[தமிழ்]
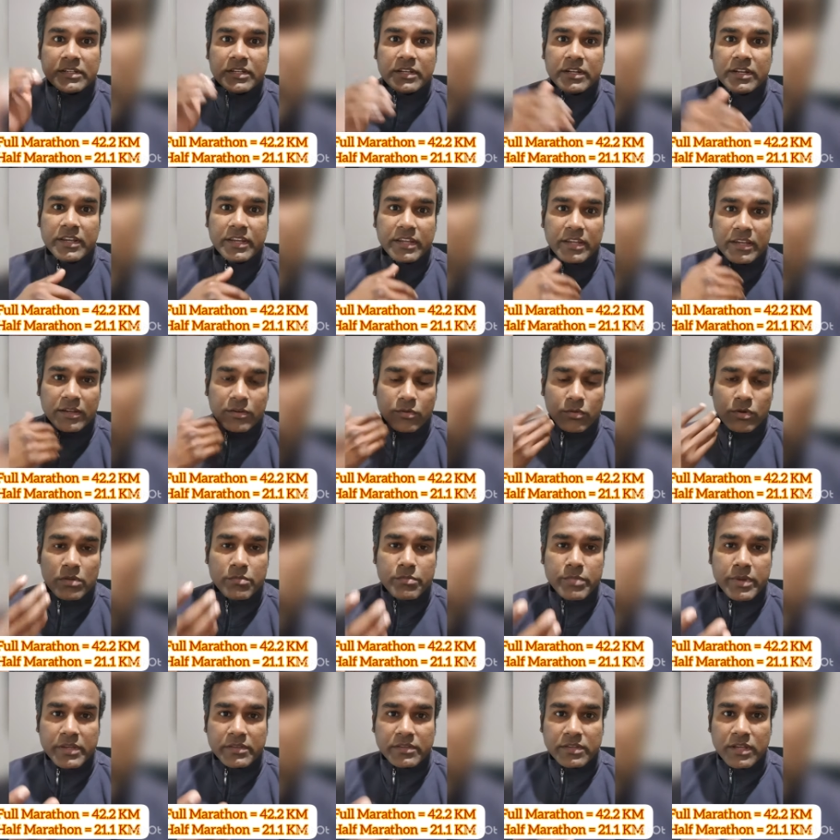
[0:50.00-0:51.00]
நீங்கள்
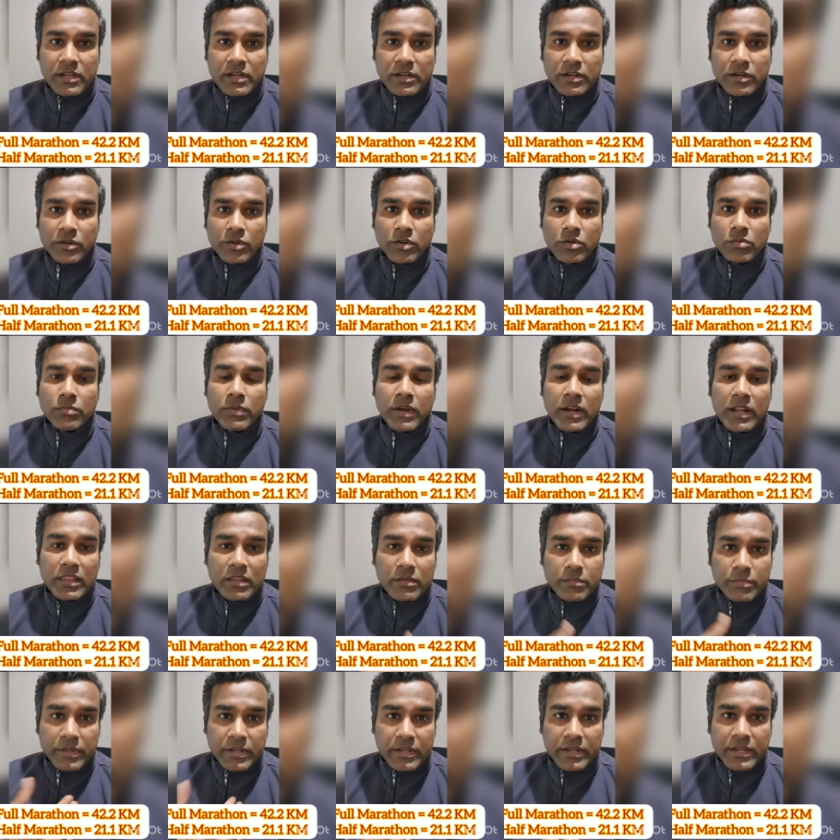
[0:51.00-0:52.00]
ஒலிம்பிக்ஸாக இருக்கட்டும் அல்லது
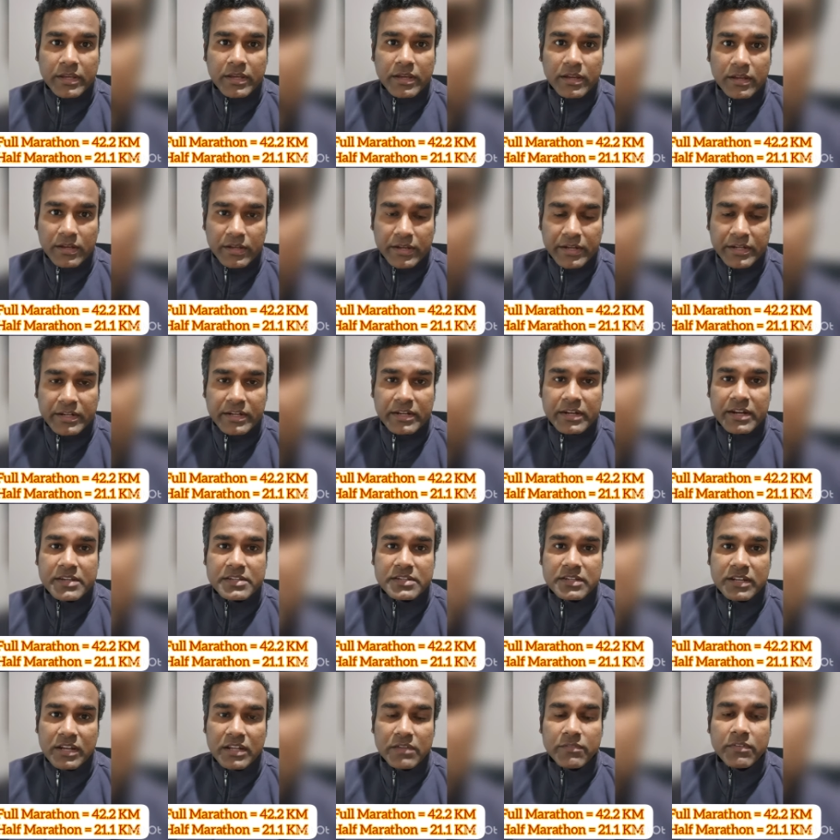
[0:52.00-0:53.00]
பெரிய
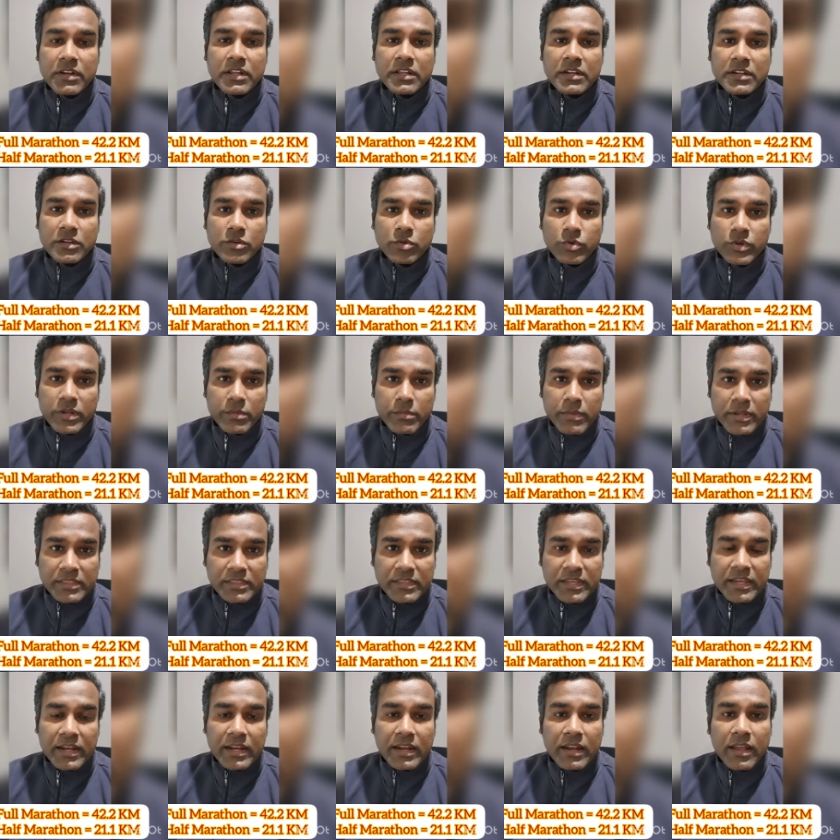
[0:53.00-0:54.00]
இன்டர்நேஷ்னல் லெவலில் இருக்கக்கூடிய மற்ற
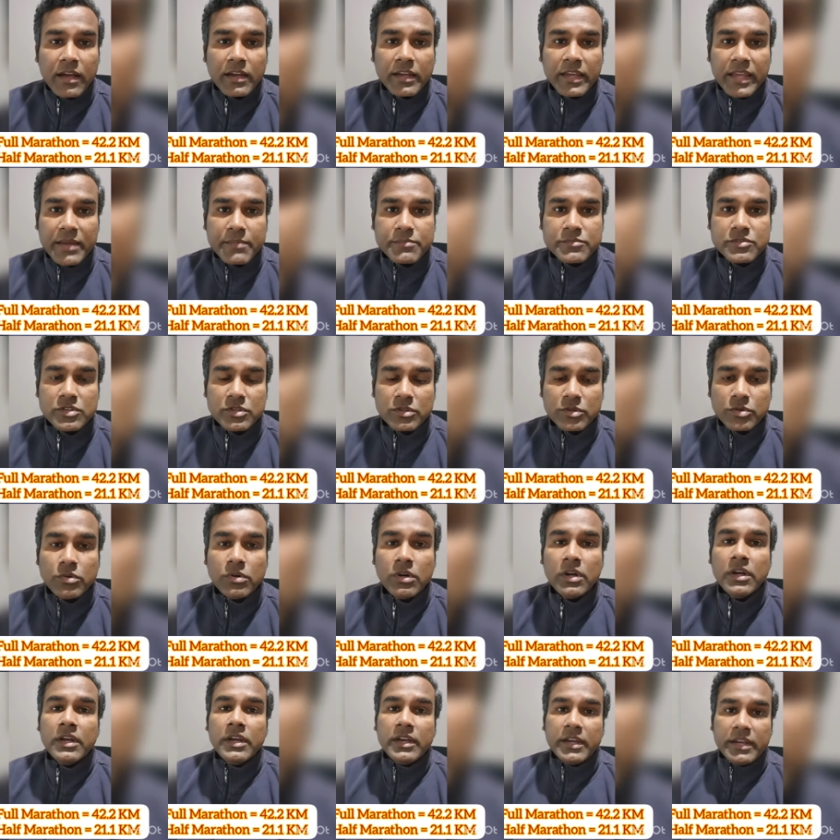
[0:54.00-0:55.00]
எல்லா கேம்ஸுக்கும்
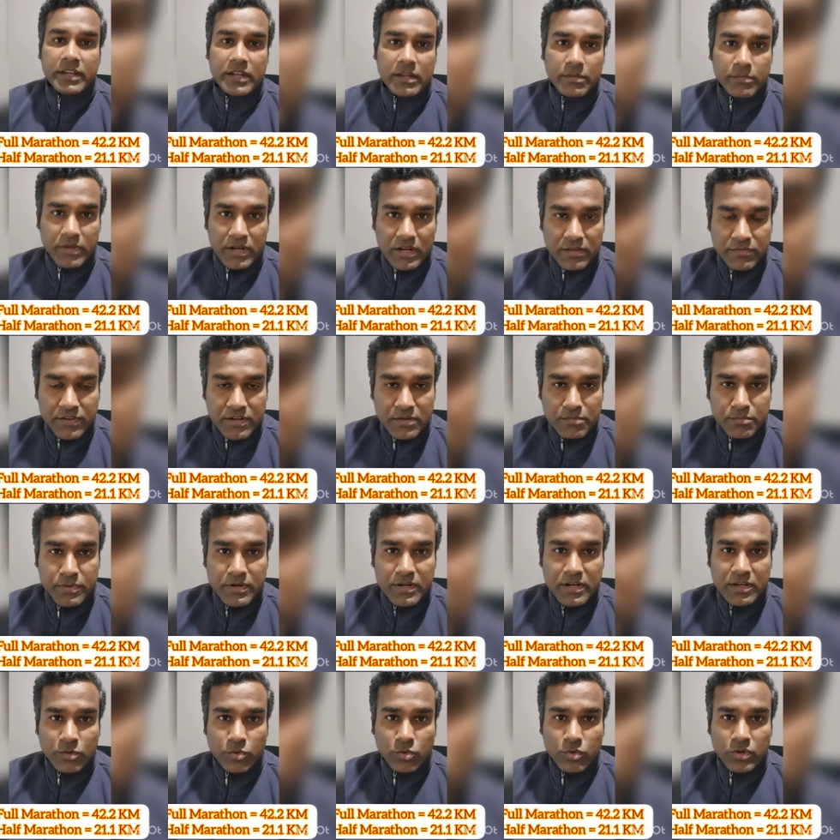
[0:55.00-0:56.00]
நம்ம ரெஃபர்
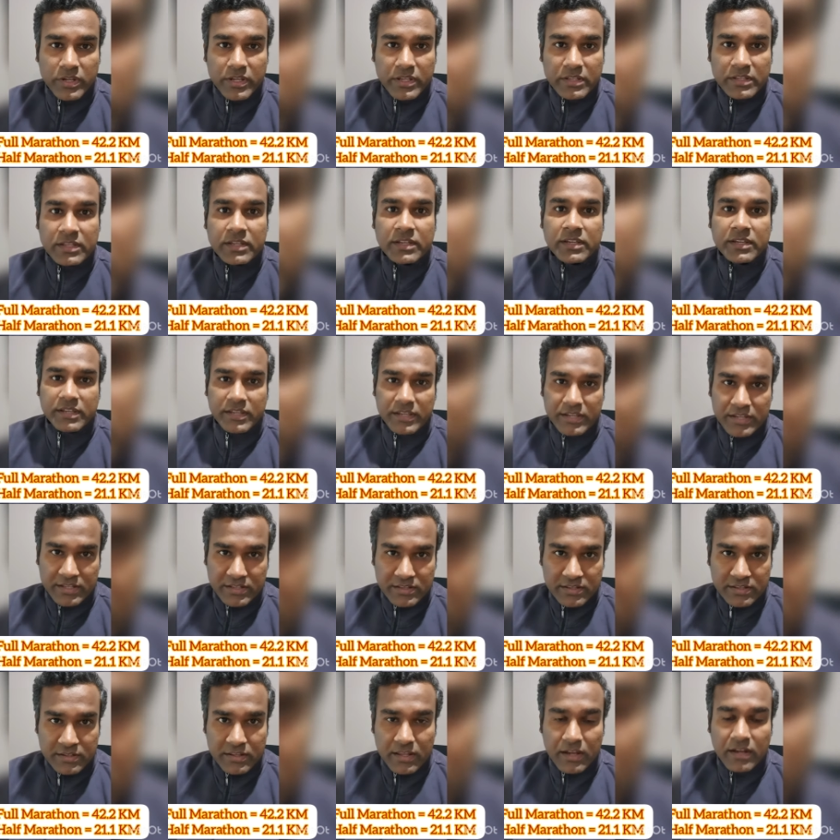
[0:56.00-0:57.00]
பண்ணக்கூடியது
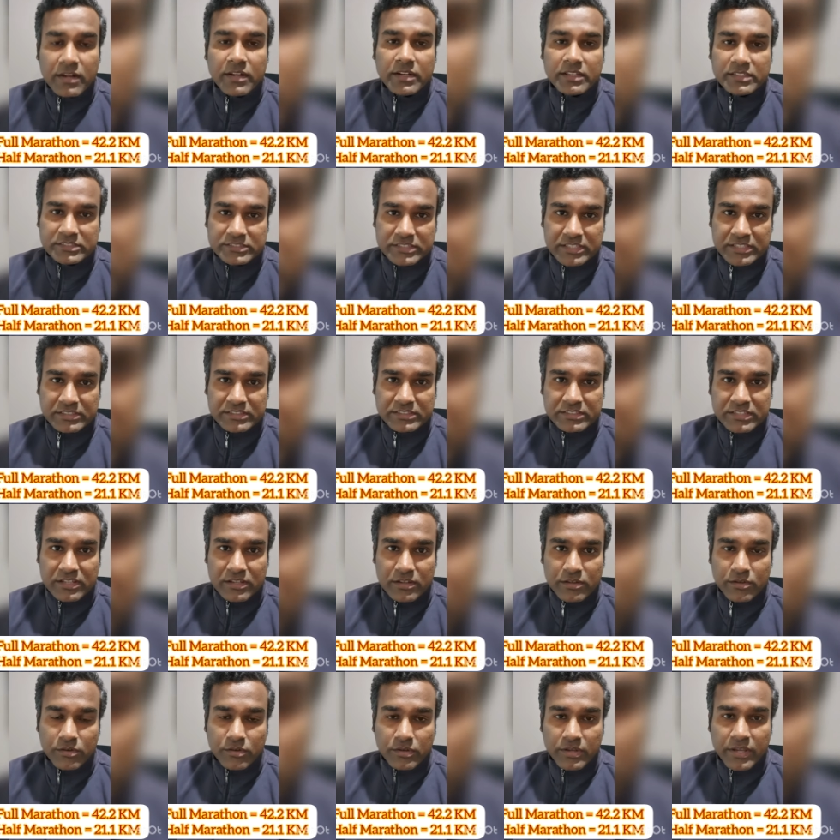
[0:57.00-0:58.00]
இதுதான் டிஸ்டன்ஸ்
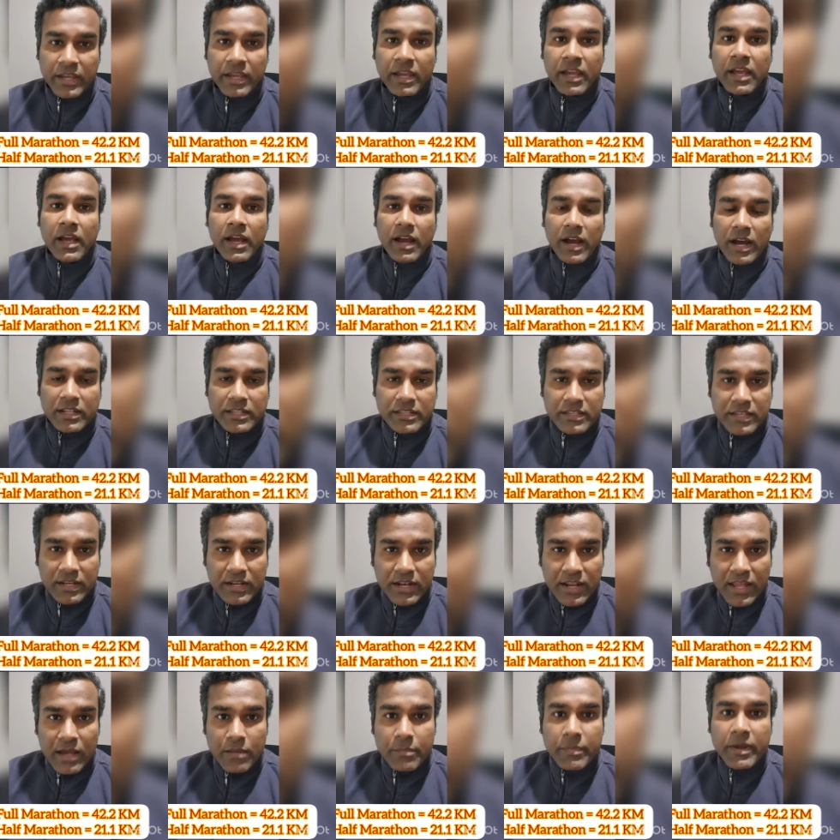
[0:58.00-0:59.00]
ஓகே அது
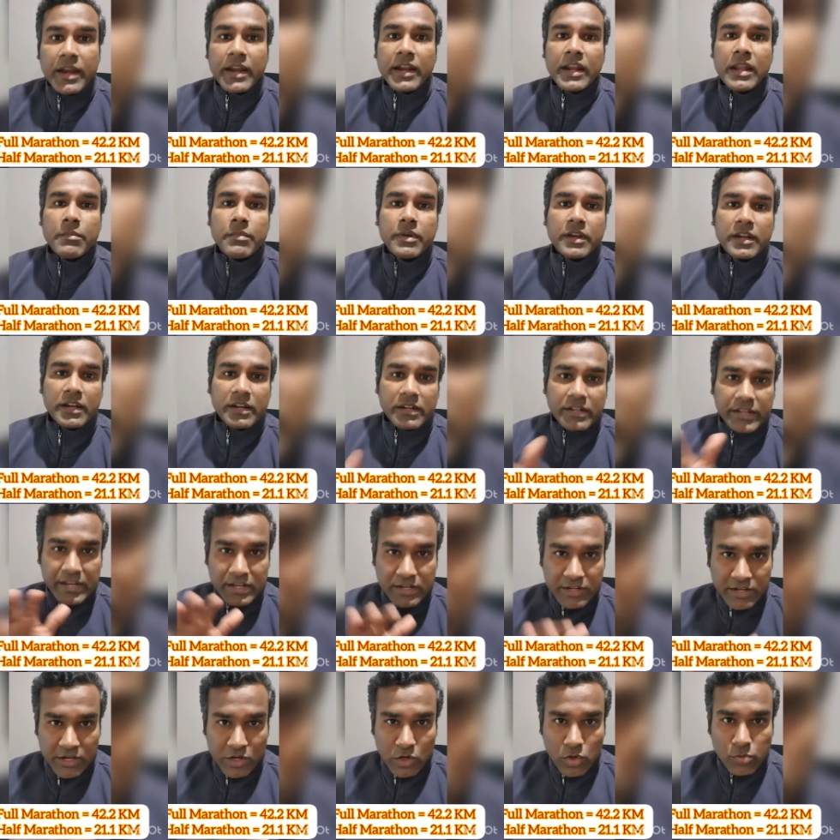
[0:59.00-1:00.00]
இல்லாமல் நமக்கு டென்
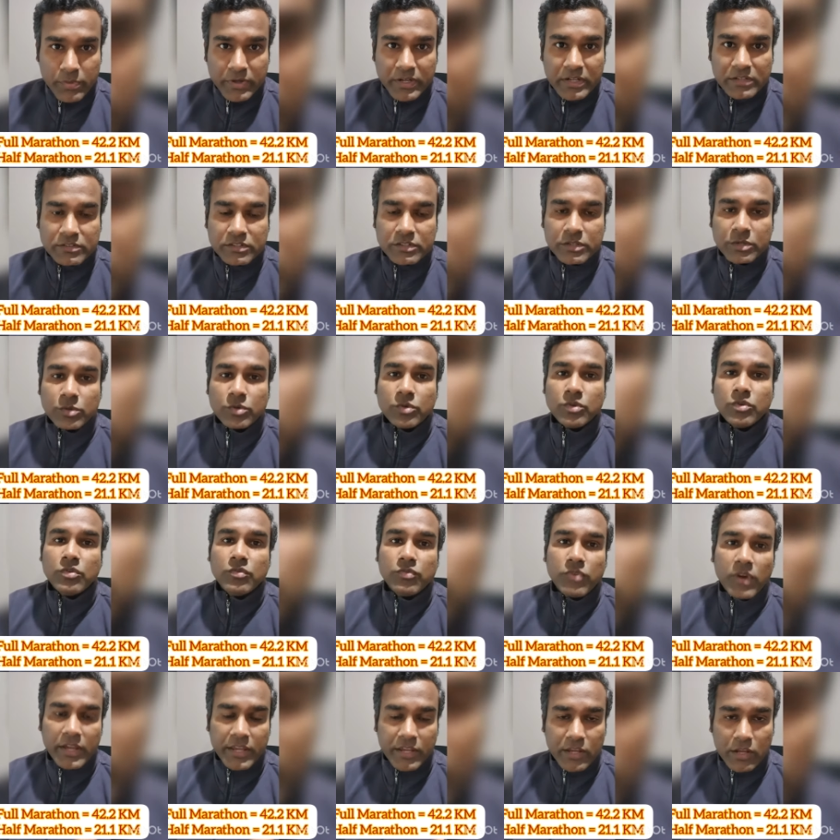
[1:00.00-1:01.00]
கிலோமீட்டர்ஸ் இருக்கும்
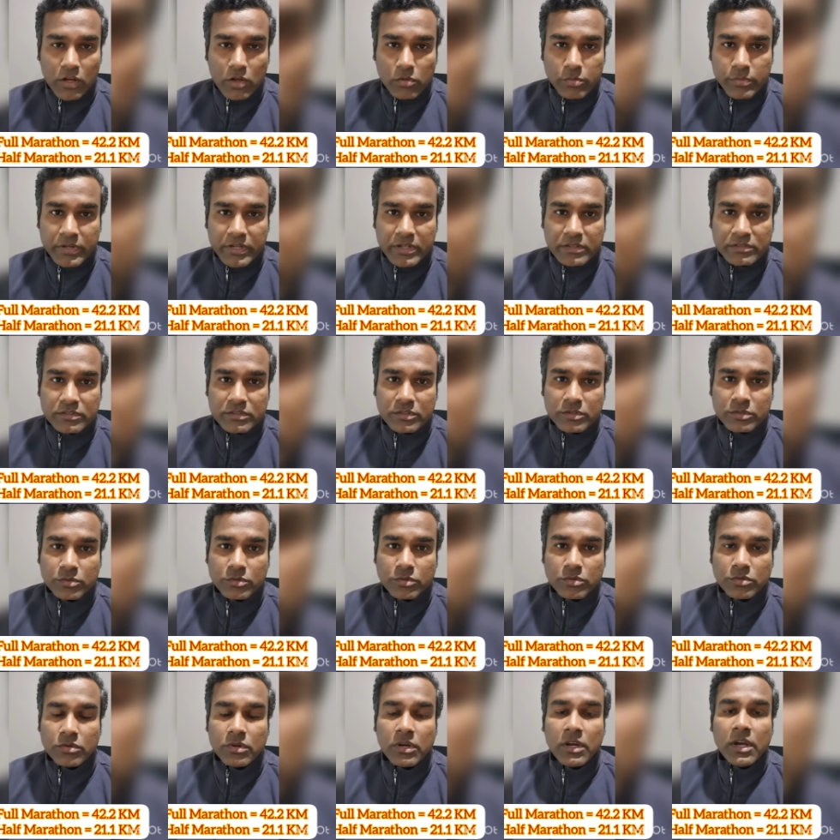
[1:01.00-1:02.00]
ஃபைவ் கிலோமீட்டர்ஸ்
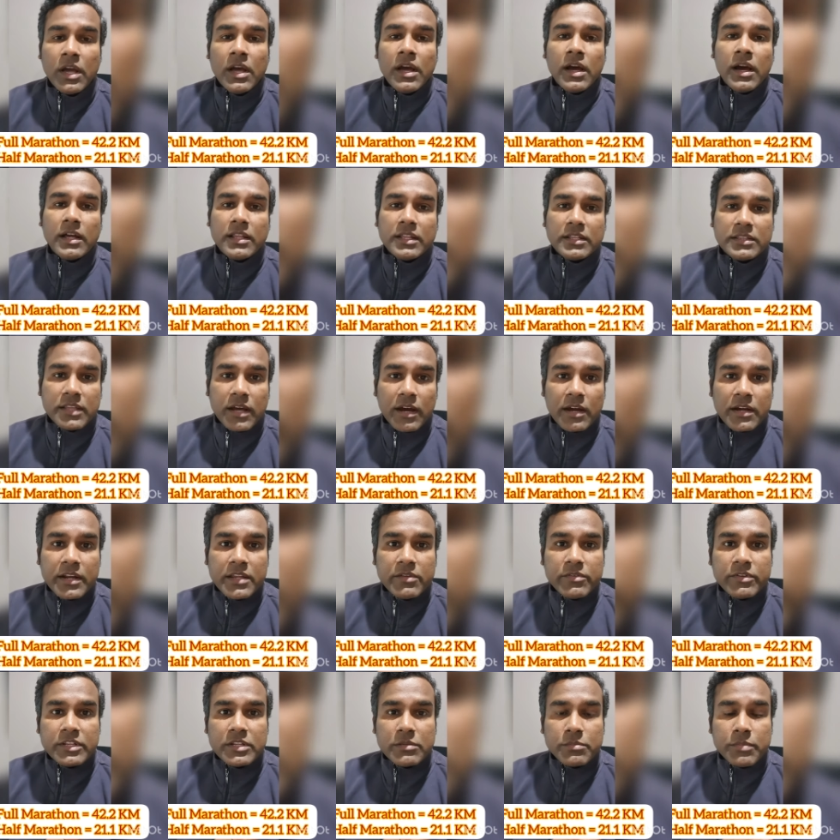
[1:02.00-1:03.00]
இருக்கும் அதை தாண்டி
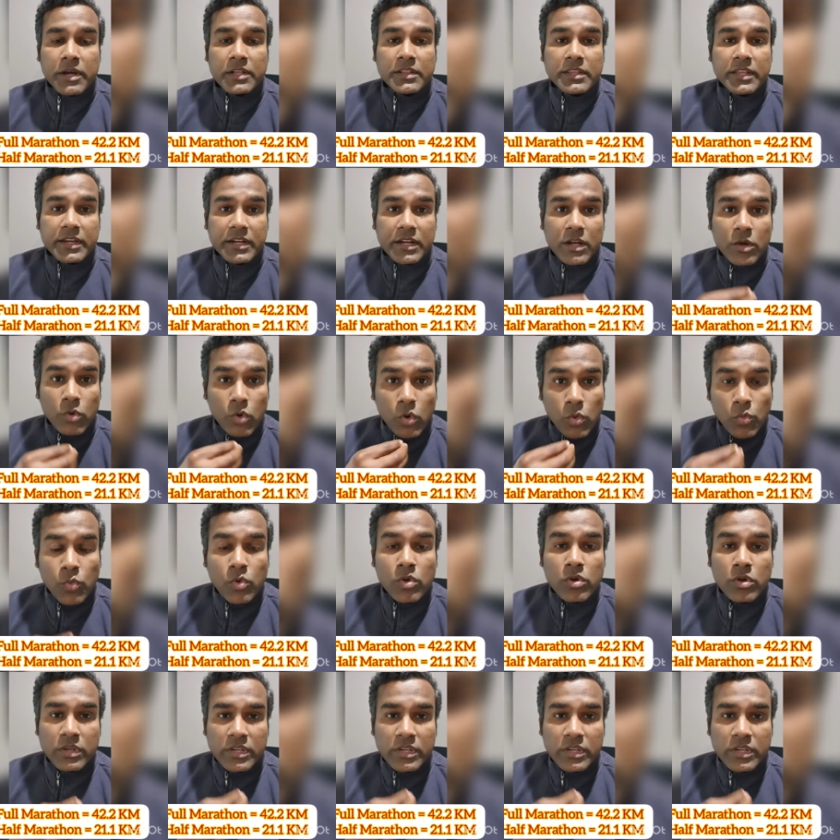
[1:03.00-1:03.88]
வந்து பார்த்திங்கன்னா ஒவ்வொரு